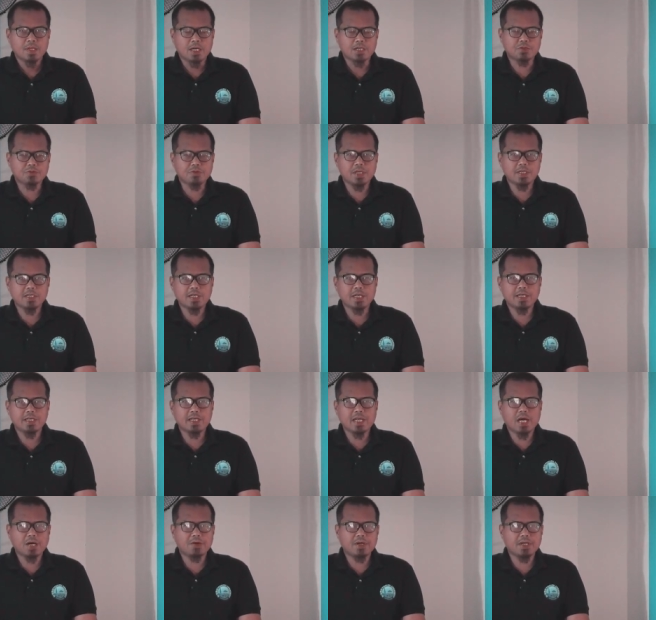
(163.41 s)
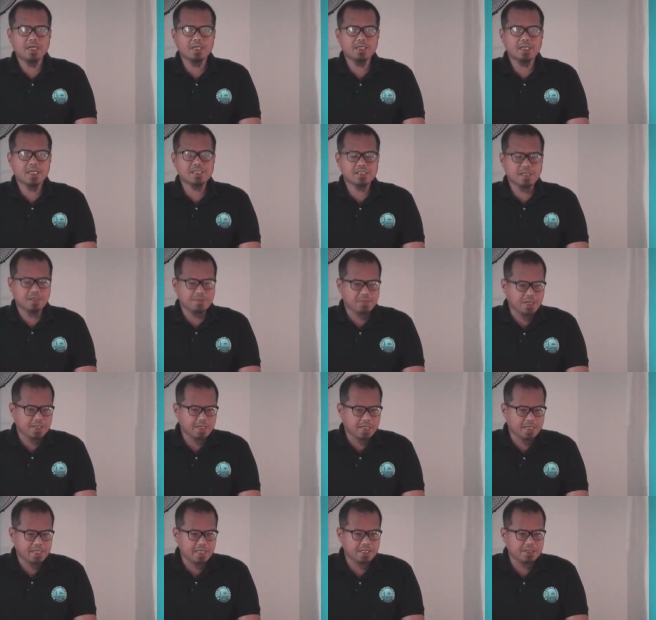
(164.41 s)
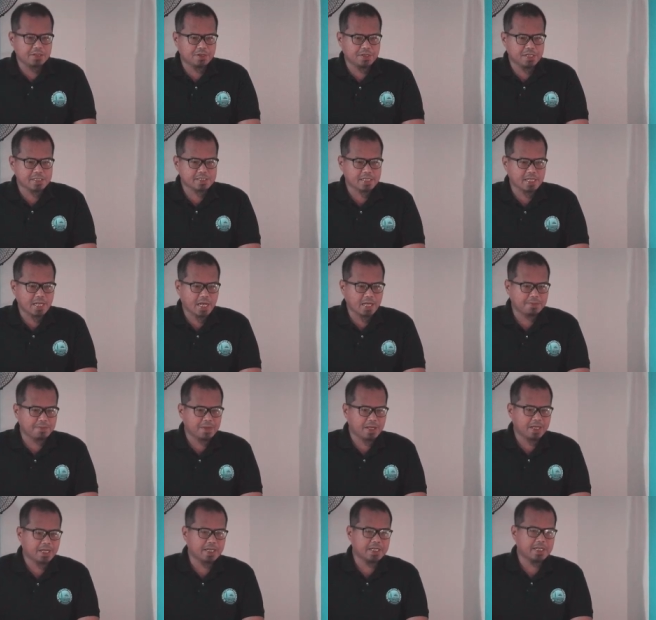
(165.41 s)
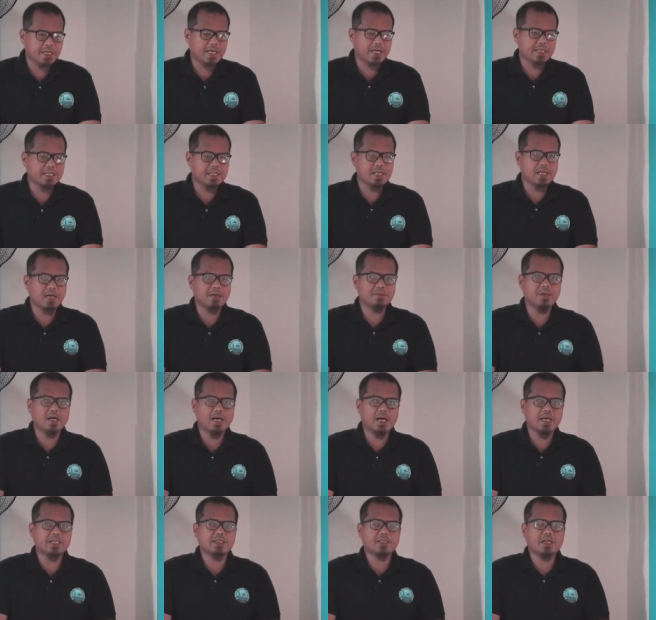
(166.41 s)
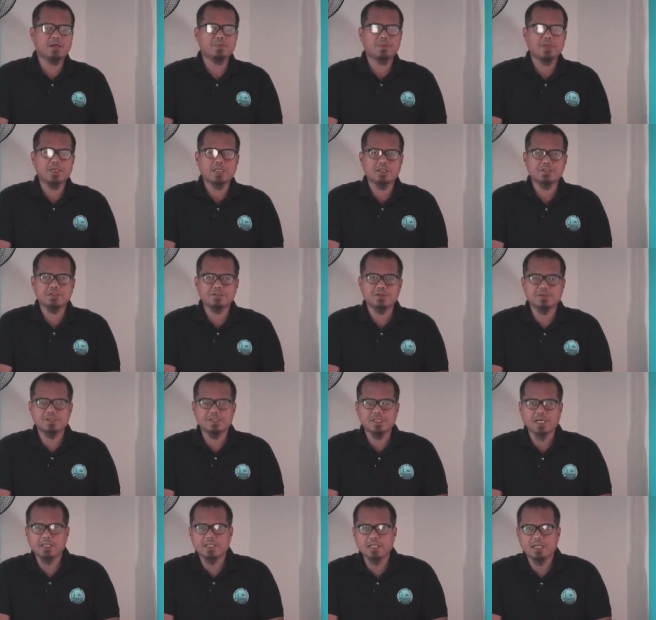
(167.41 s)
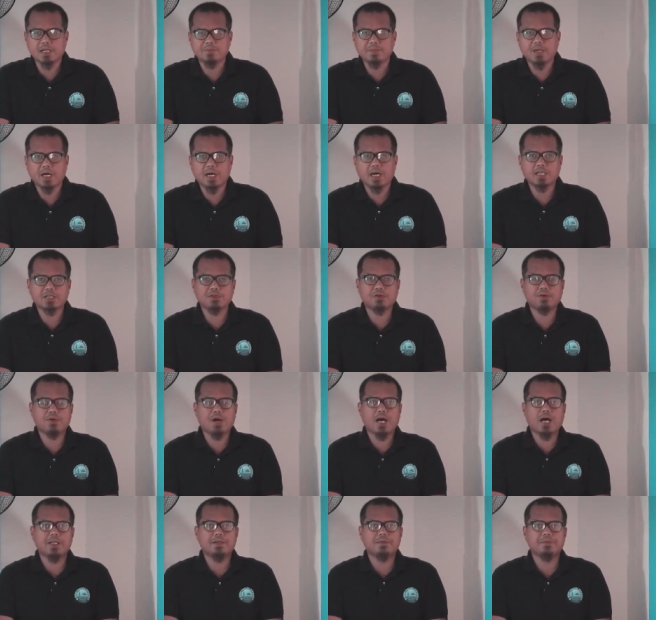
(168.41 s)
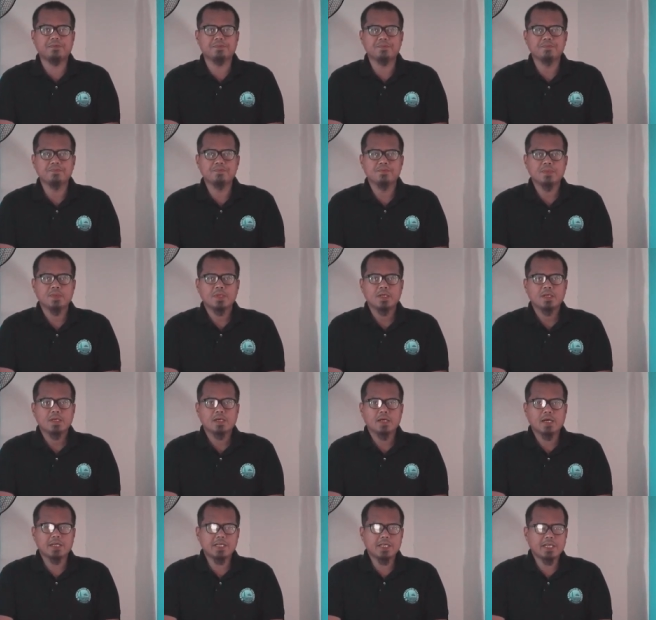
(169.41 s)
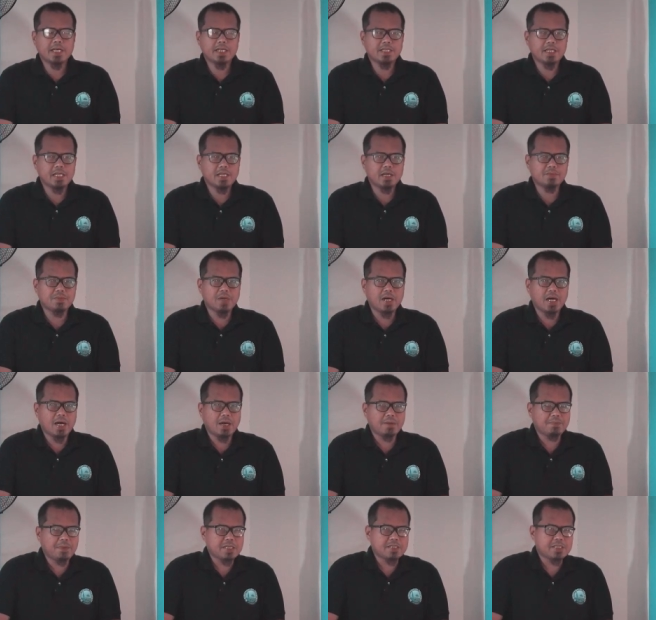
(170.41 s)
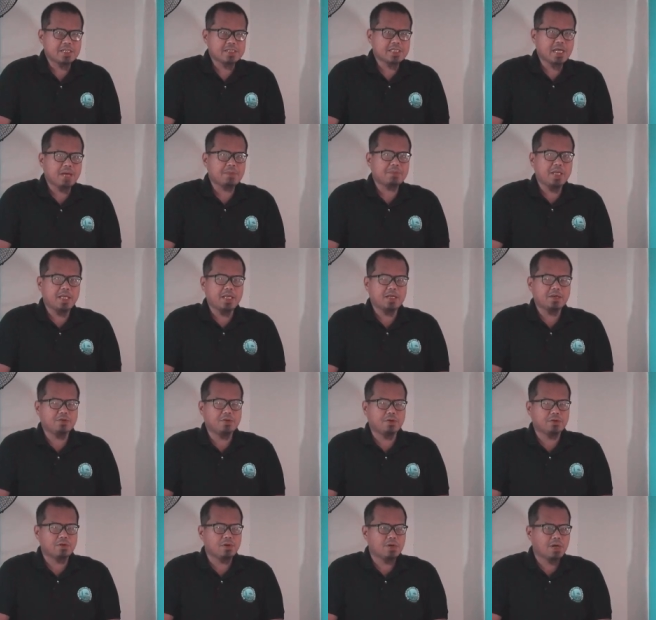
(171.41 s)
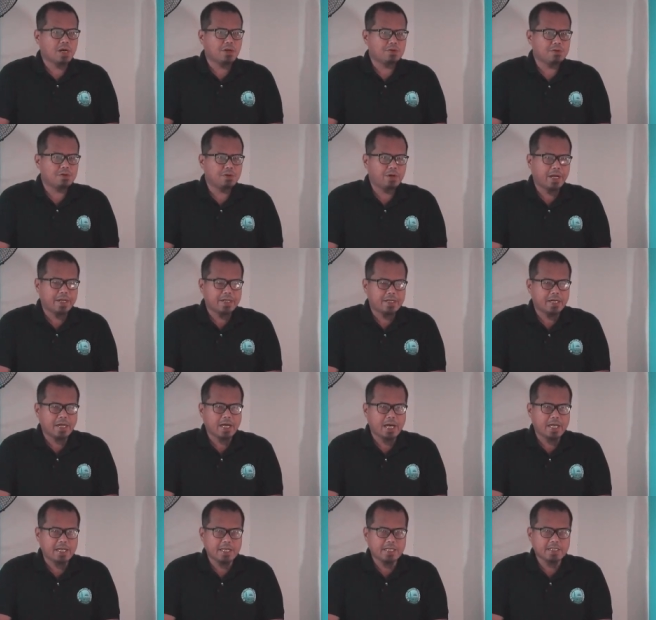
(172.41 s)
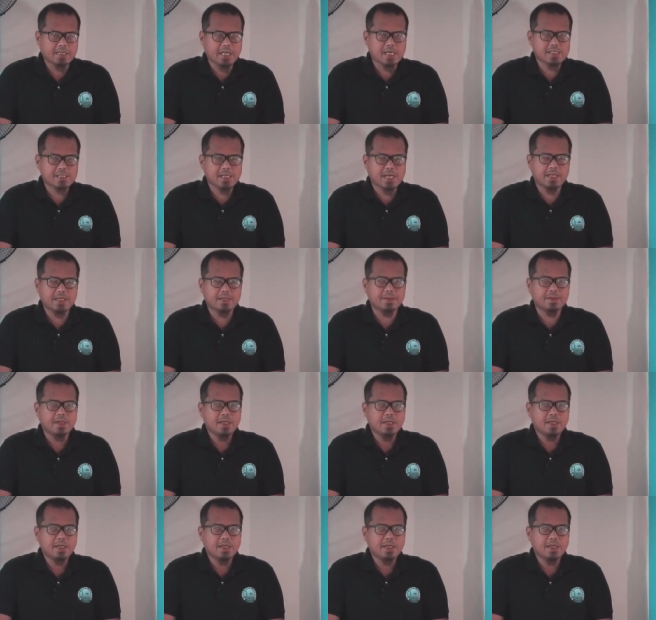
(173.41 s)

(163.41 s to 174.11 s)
Katulad ng ginagawa ng nasa ibang relihiyon na sila ay may kani-kanilang mga interpretasyon sa kanilang mga katuruan, kani-kanilang mga pagsasabi kung ano ang kahulugan ng kaligtasan,